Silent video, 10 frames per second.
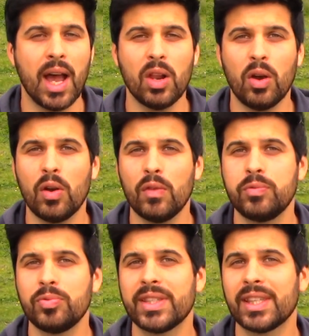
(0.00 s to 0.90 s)
Alors vous
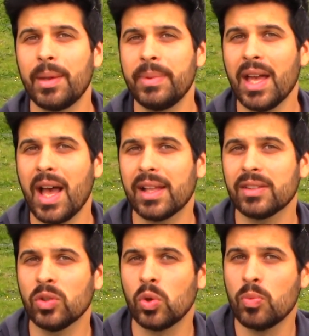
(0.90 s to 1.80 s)
pouvez très bien
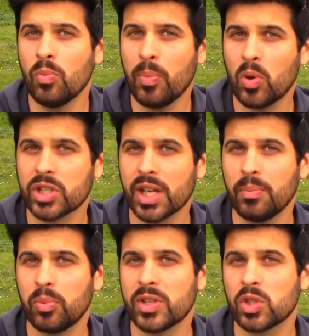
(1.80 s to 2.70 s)
attendre le mois
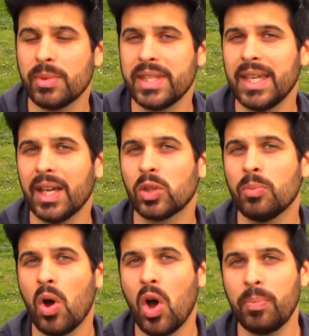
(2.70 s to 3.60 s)
prochain pour les semer
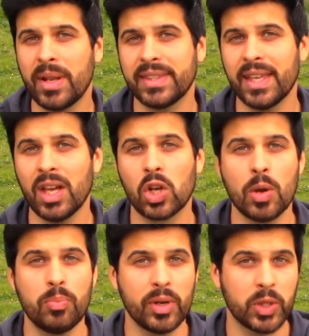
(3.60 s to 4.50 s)
directement en pleine terre,
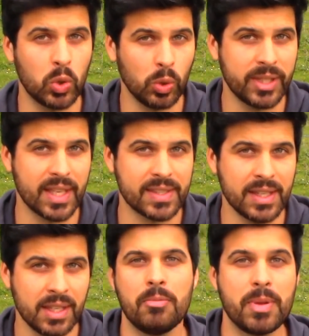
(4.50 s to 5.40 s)
comme pour les cucurbitacées,